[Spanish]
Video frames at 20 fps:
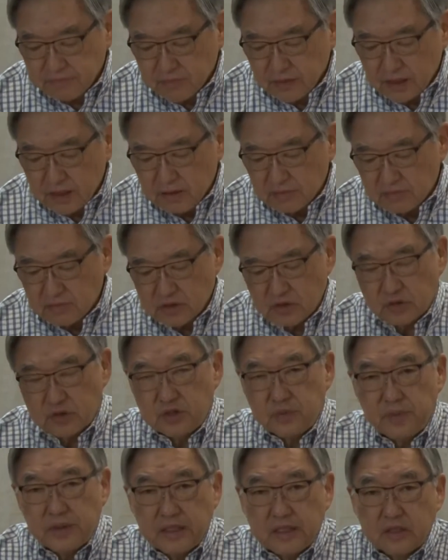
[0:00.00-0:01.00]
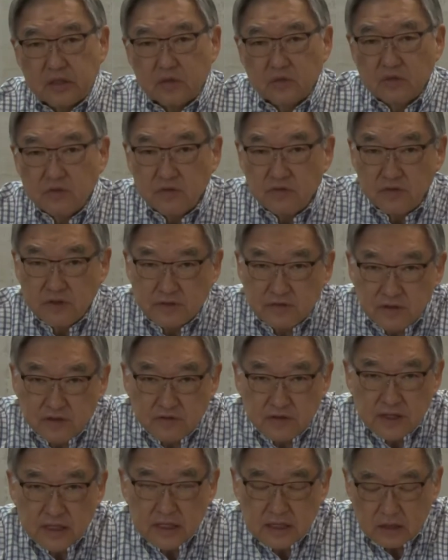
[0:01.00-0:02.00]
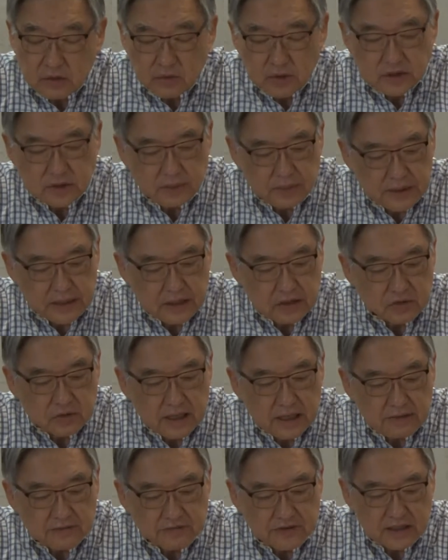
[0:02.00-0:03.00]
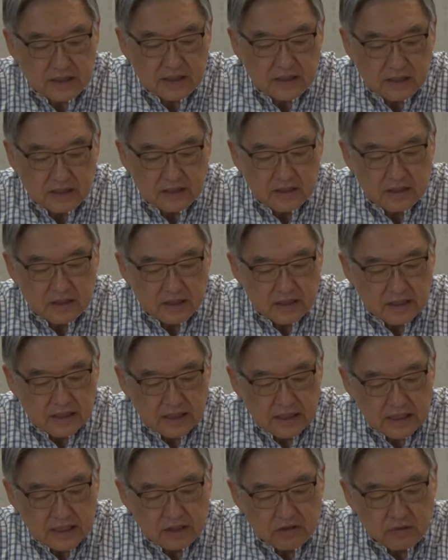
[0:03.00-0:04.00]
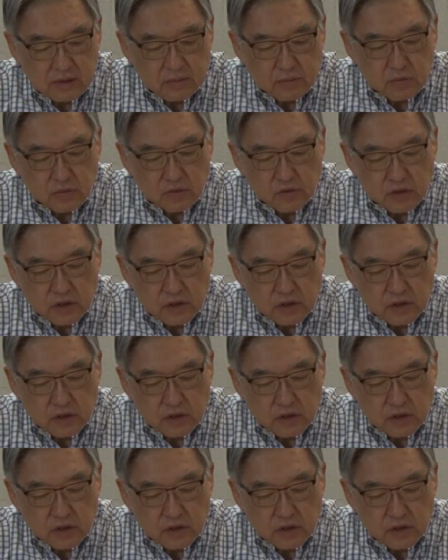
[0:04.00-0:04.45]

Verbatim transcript: no somos ministros de la letra, sino del espíritu. ¿Por qué? Porque la